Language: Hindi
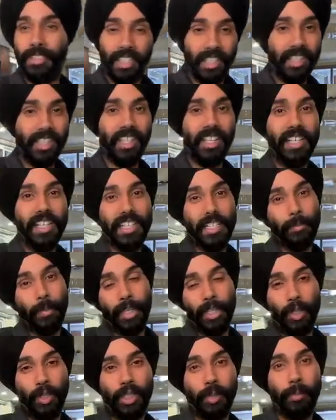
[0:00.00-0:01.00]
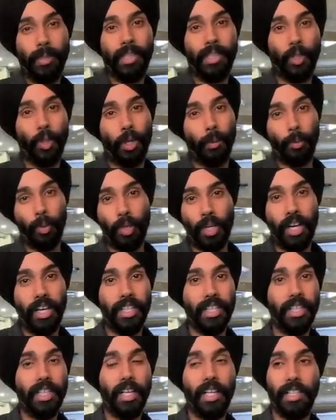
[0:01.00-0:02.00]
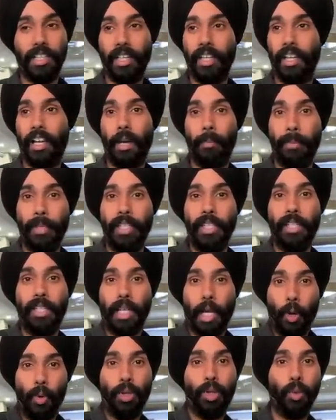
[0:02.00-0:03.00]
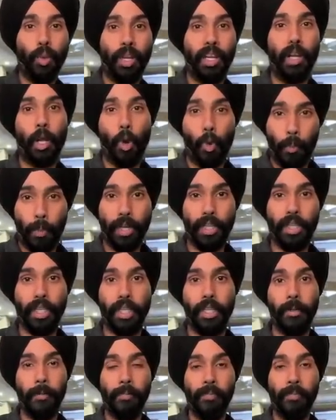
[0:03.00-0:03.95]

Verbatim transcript: चलते हैं नीचे भाइयों से मिलते हैं और आपको गाड़ी दिखाते हैं अभी साउंड सुनाना ऊपर से